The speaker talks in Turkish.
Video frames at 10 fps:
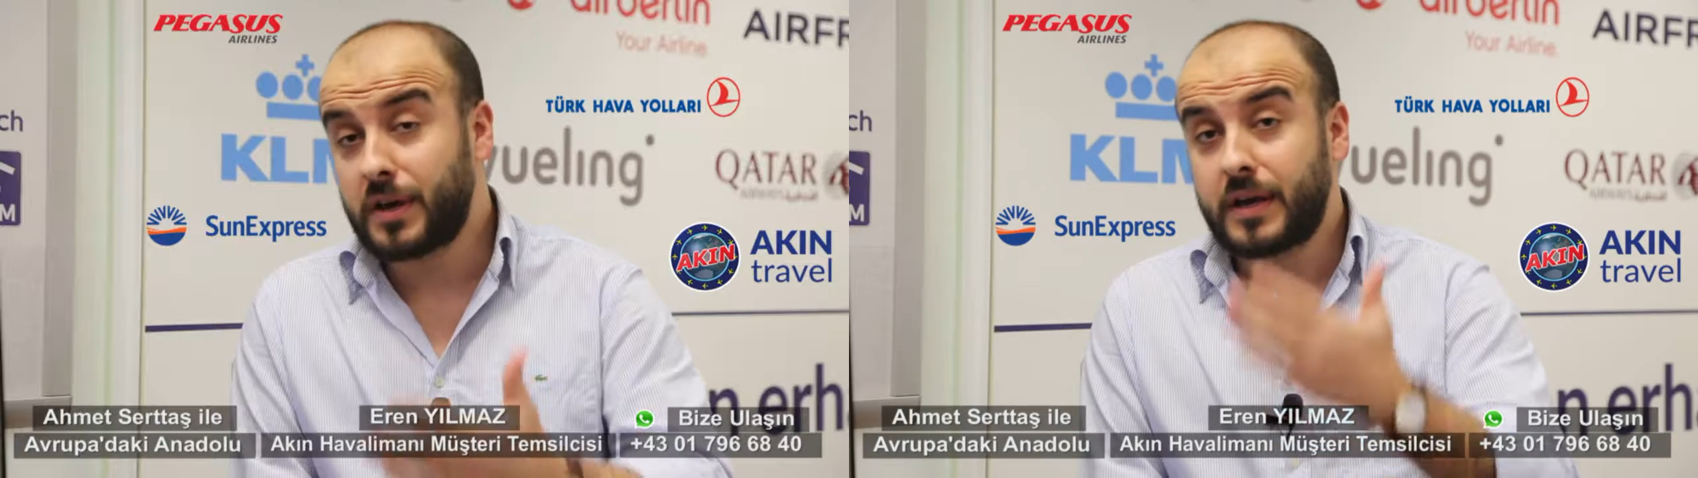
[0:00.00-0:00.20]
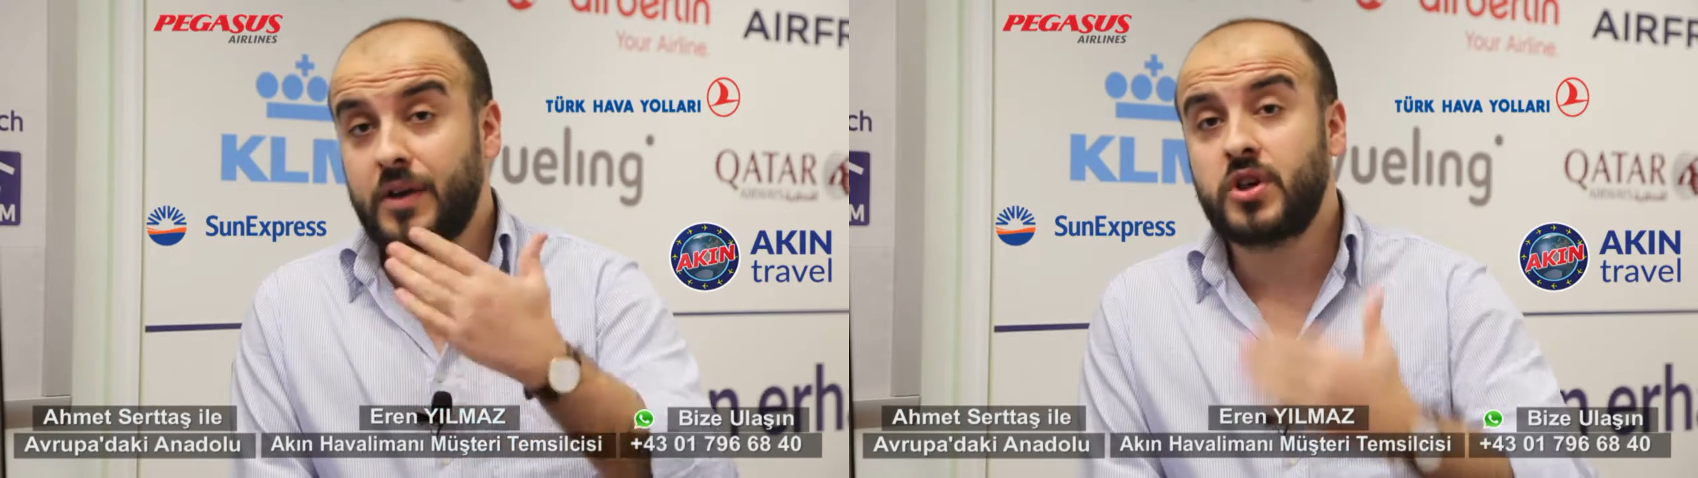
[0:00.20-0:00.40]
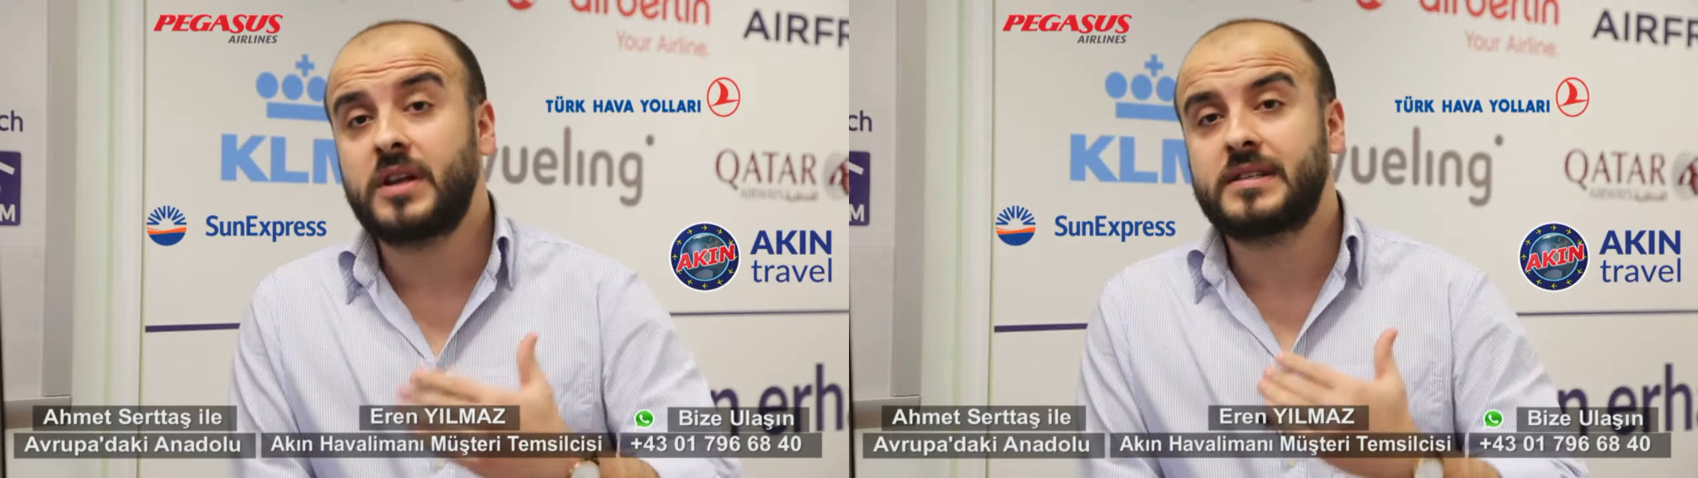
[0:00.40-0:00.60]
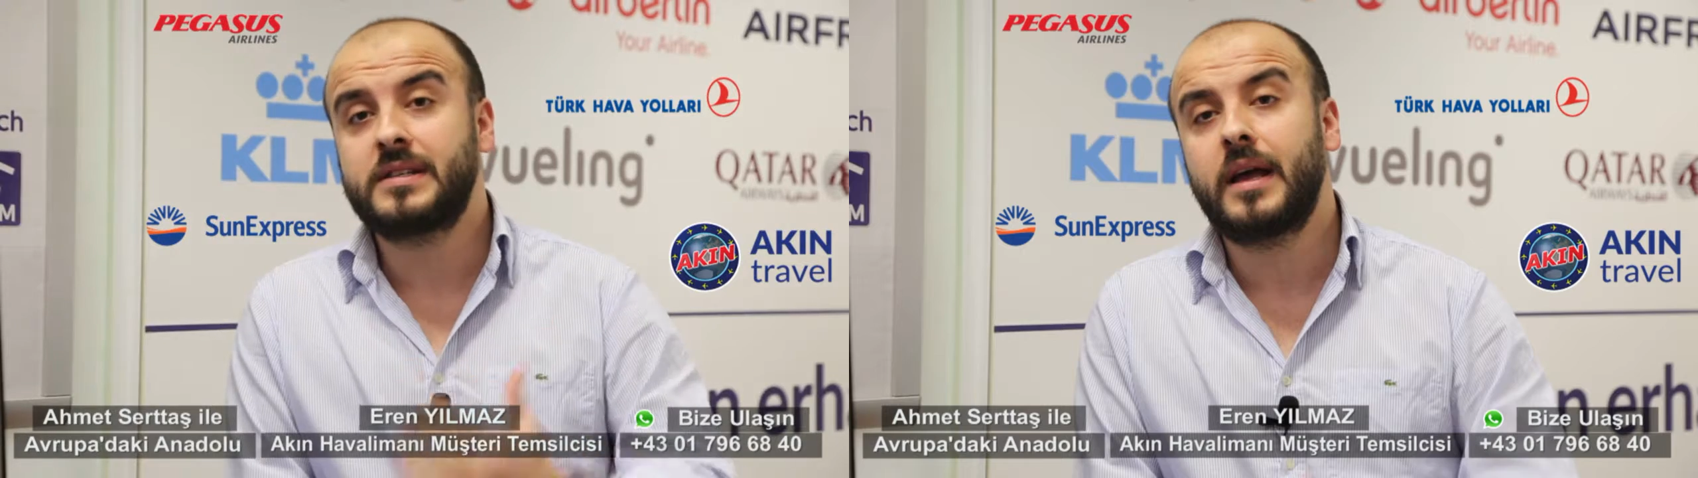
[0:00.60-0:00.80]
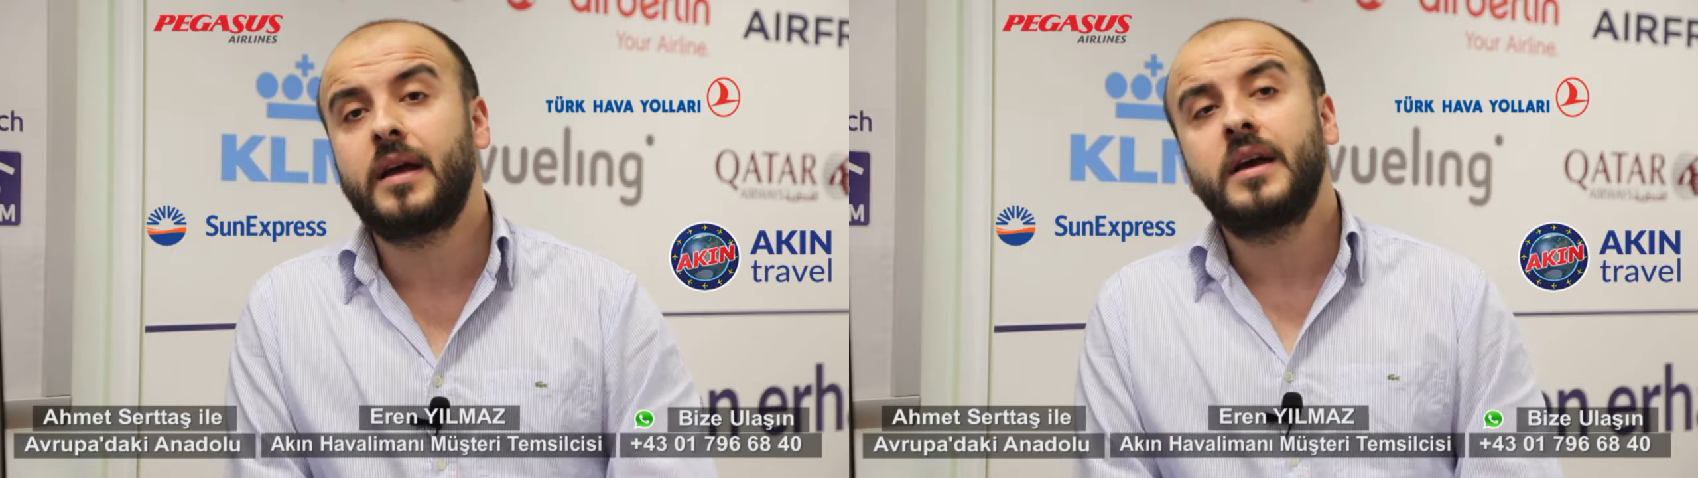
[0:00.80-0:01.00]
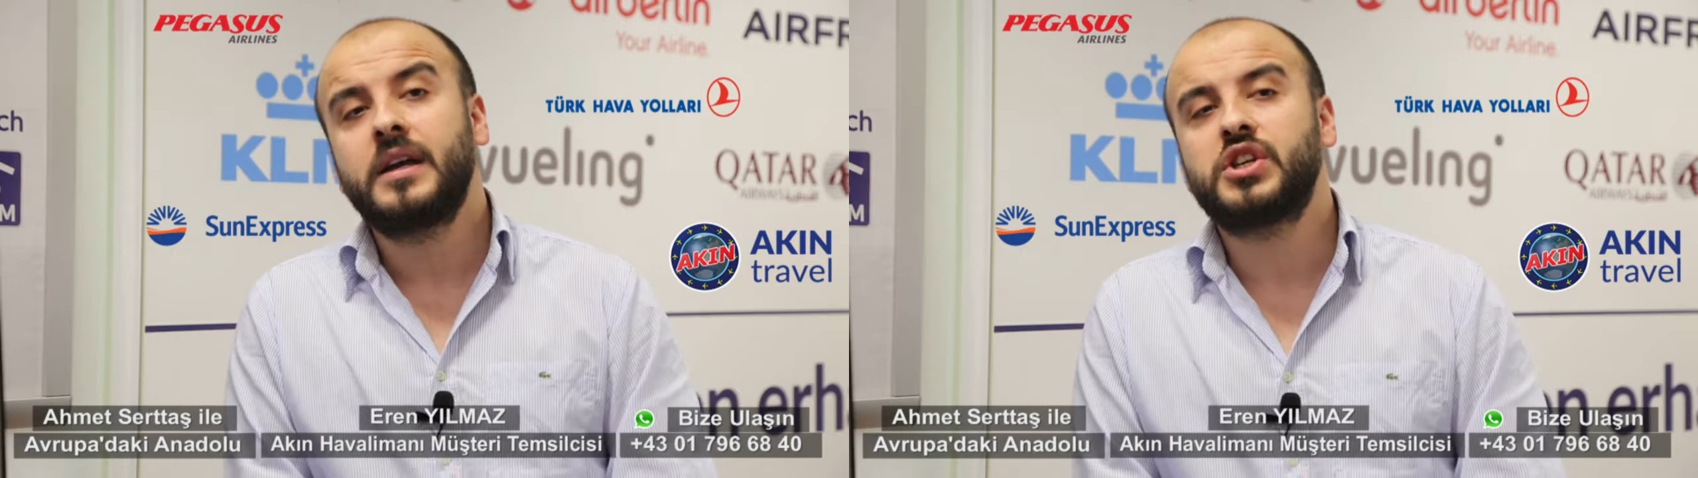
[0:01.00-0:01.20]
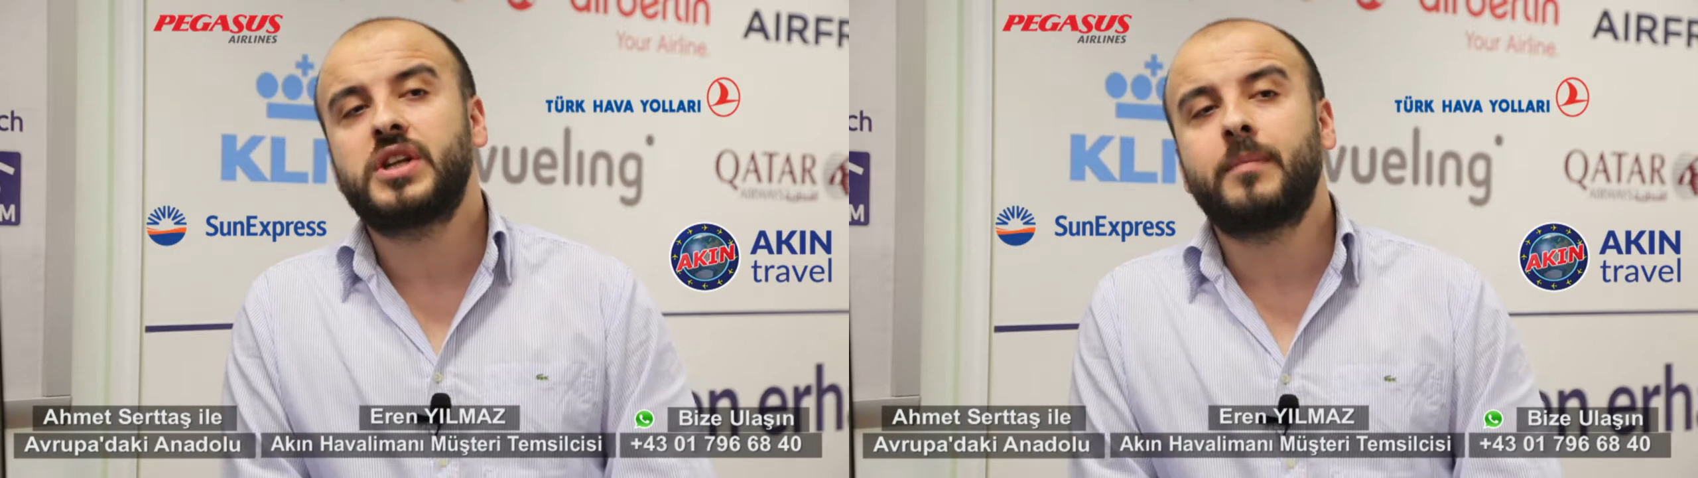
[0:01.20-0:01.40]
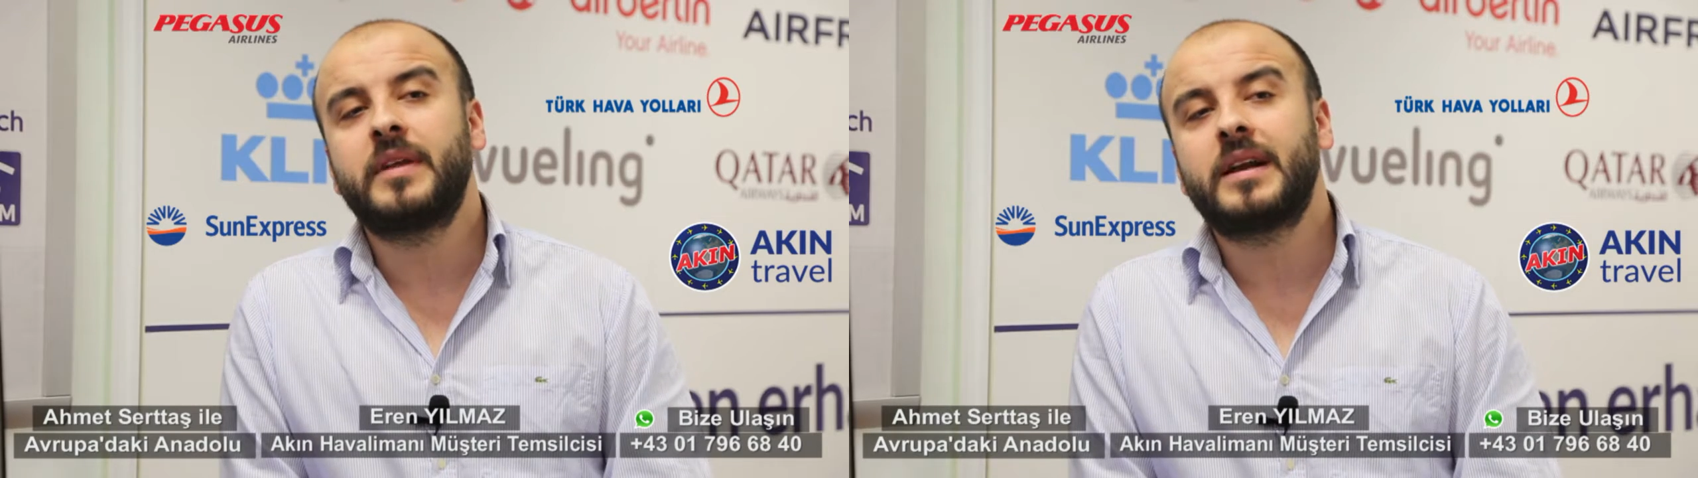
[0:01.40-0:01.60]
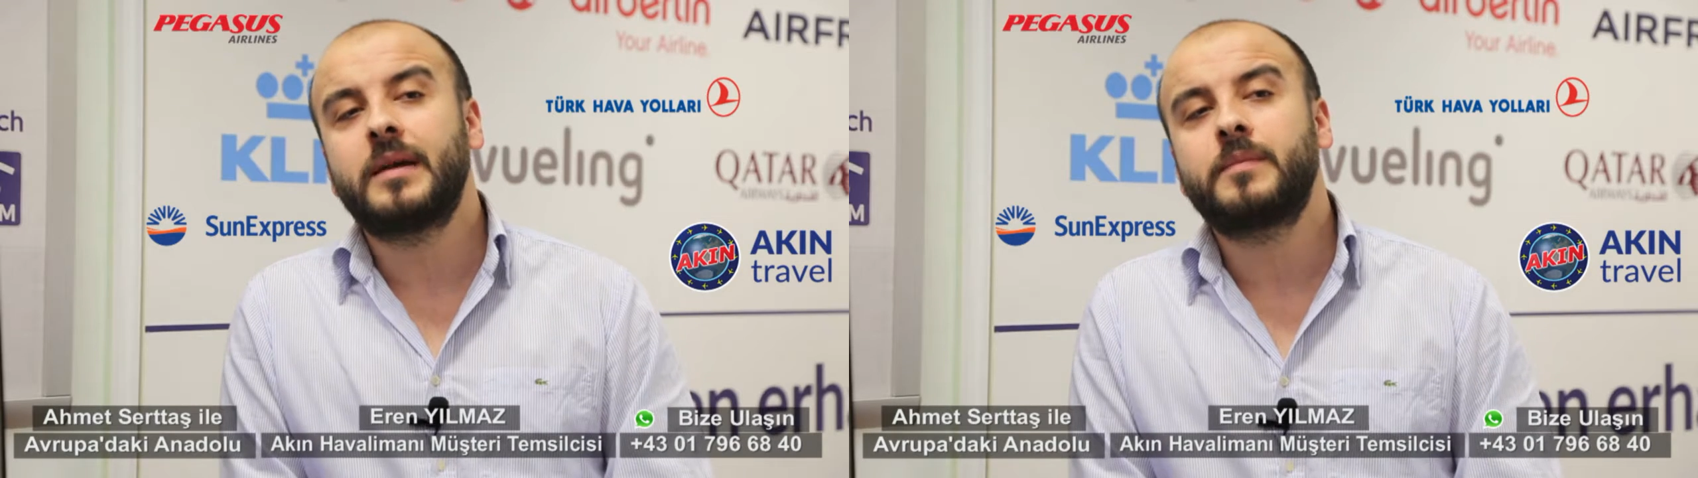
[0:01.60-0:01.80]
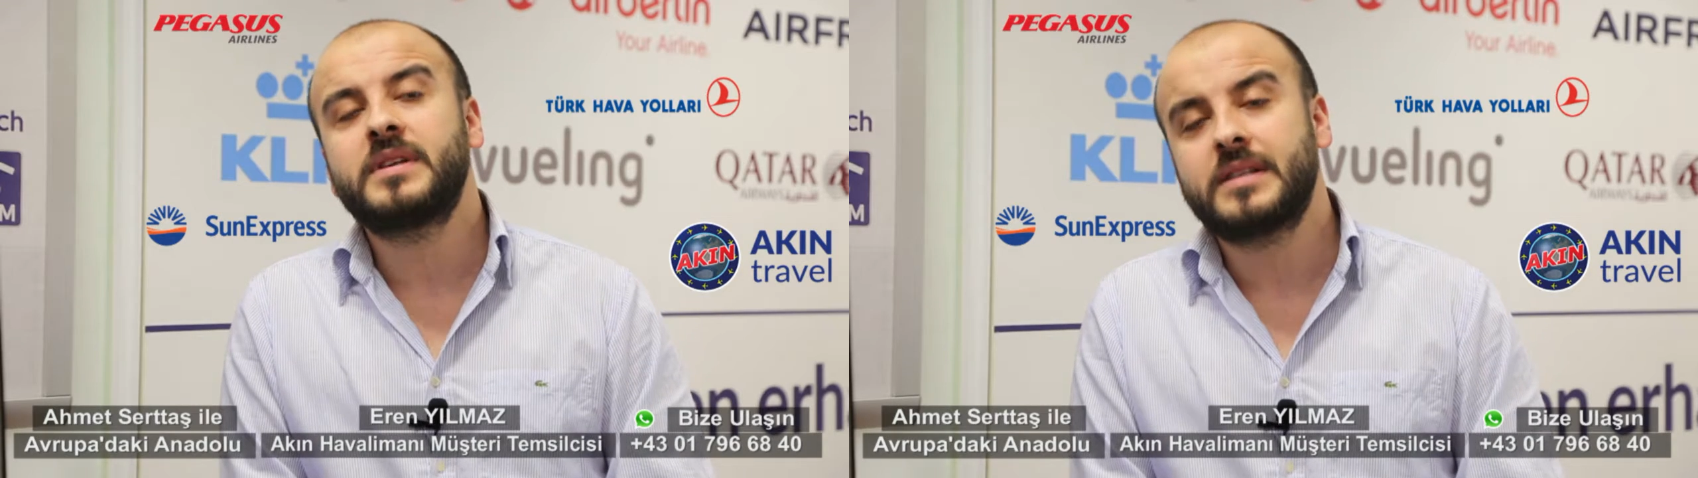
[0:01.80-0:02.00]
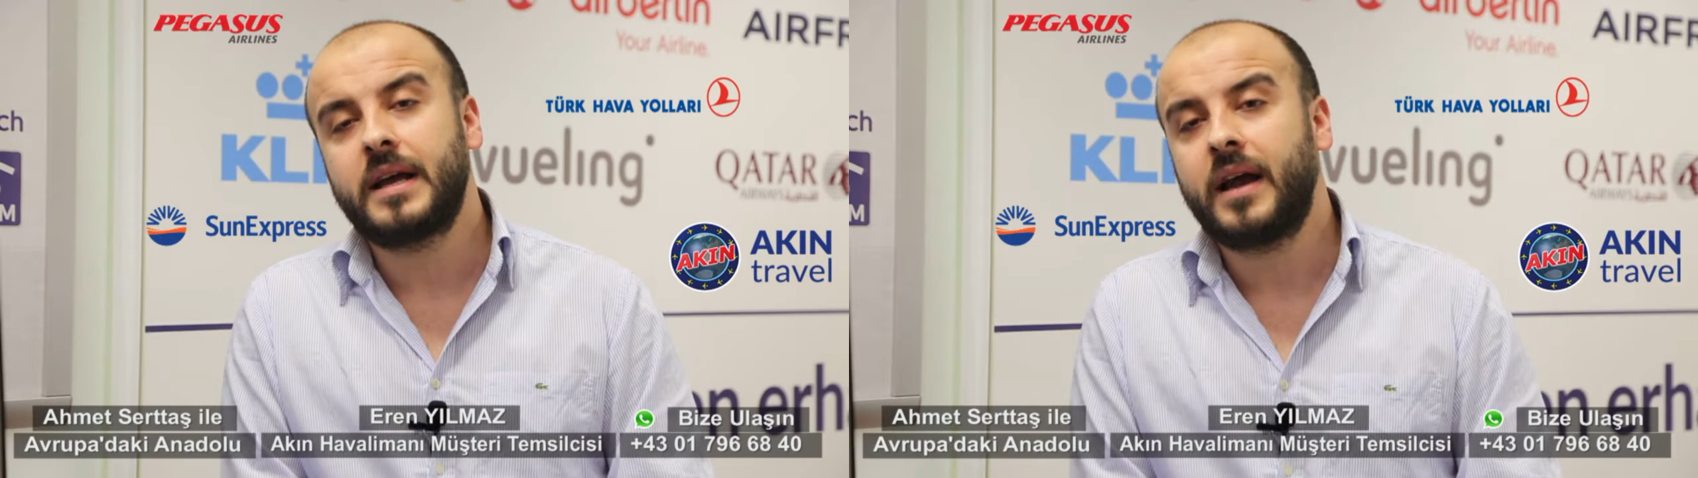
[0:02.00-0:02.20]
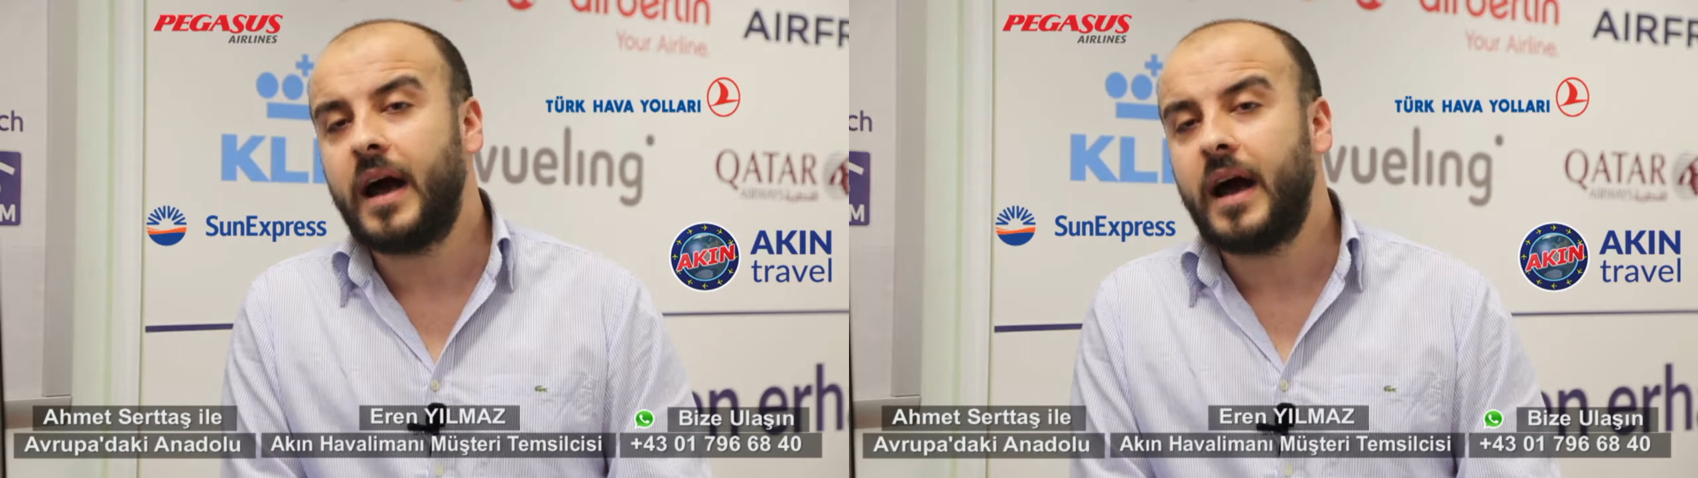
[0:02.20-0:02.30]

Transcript: dakika içerisinde işlemlerini bizden